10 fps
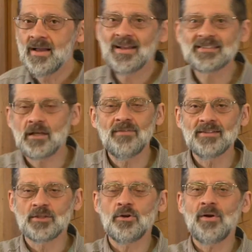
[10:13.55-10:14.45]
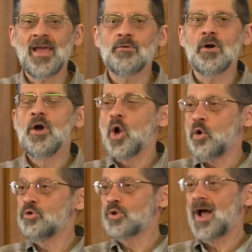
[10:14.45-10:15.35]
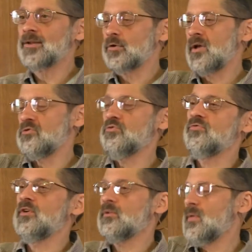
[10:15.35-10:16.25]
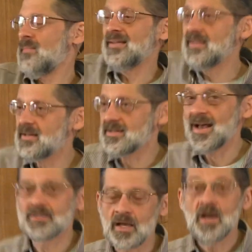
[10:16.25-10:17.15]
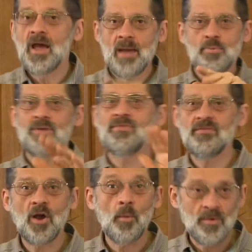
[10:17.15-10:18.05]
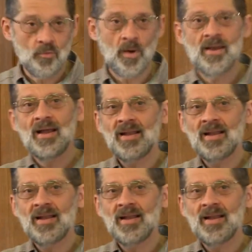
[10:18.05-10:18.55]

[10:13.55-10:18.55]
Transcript: La salvezza non è un contratto che tu firmi, metti in tasca e poi vivi come vuoi.